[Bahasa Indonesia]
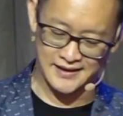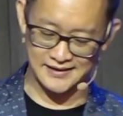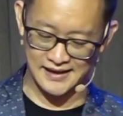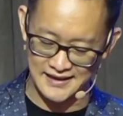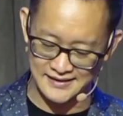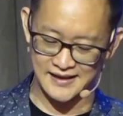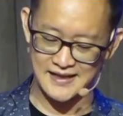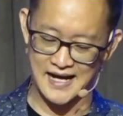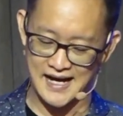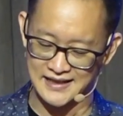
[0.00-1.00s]
kita lihat
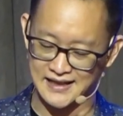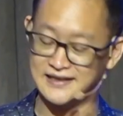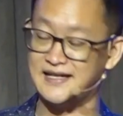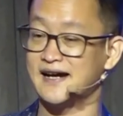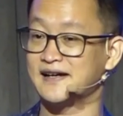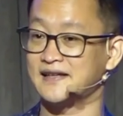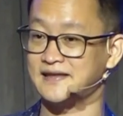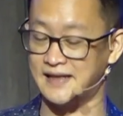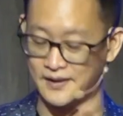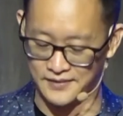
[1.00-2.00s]
ya ayat yang
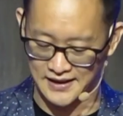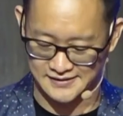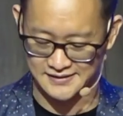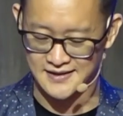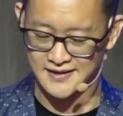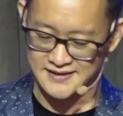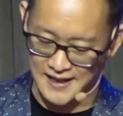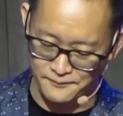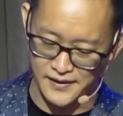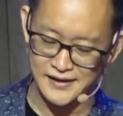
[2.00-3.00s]
ke-13.
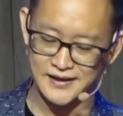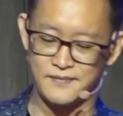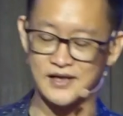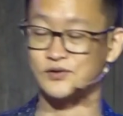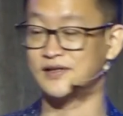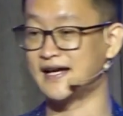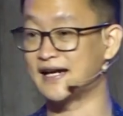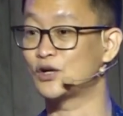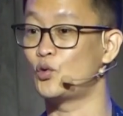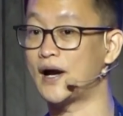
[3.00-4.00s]
Siapa yang dimaksud
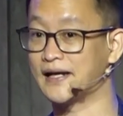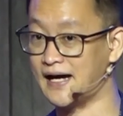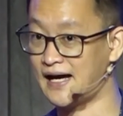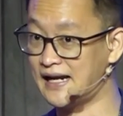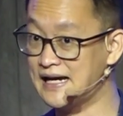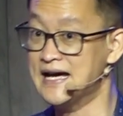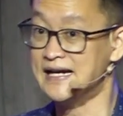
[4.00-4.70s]
dengan keluarga Allah